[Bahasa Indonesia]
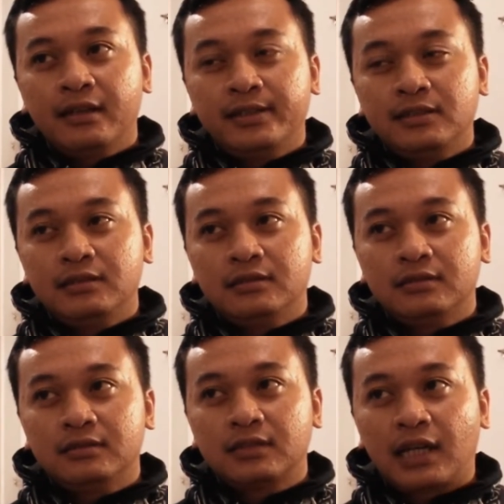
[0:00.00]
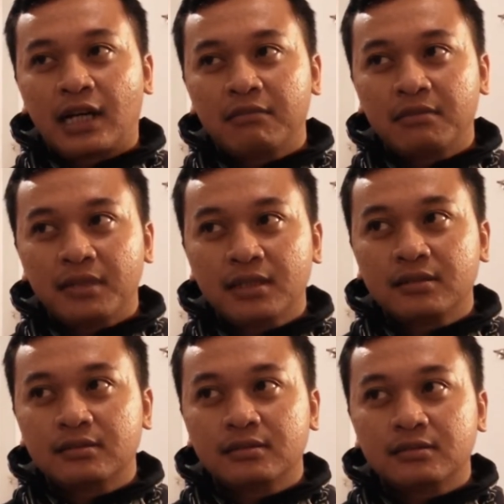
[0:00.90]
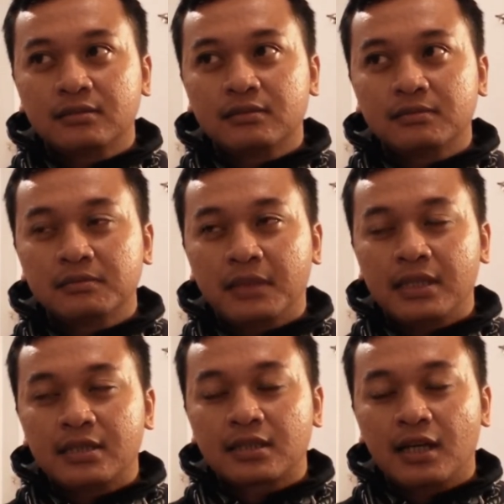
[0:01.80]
uh, karena memang banyak